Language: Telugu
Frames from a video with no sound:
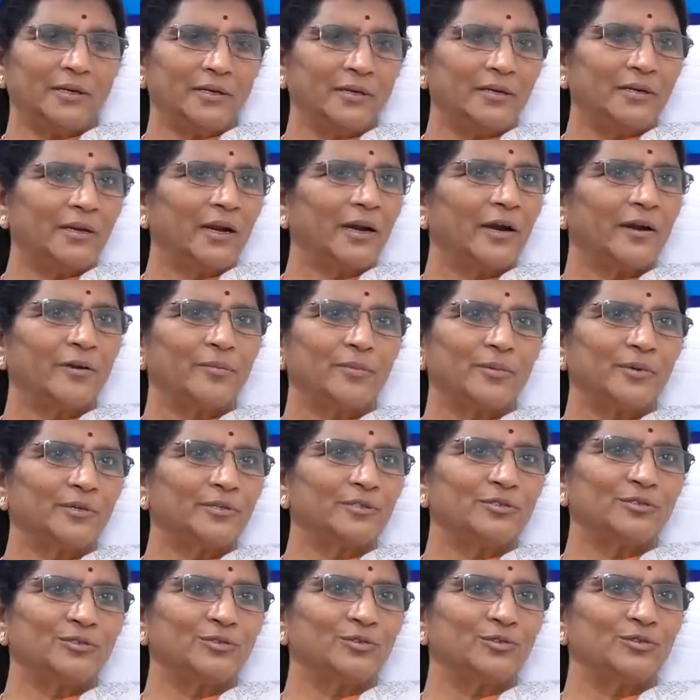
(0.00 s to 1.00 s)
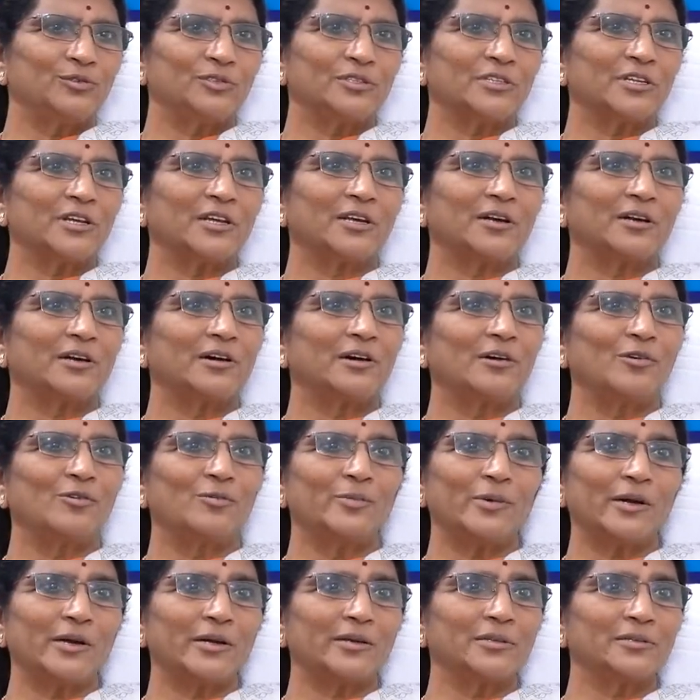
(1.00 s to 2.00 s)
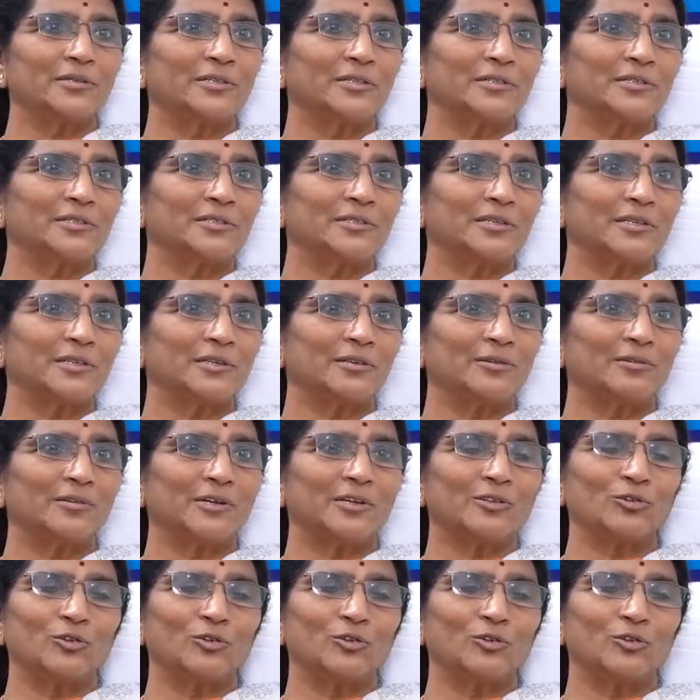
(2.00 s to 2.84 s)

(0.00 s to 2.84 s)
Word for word: ఇంటి ఆడపడుచుని చూసారా అవమానం చేశారు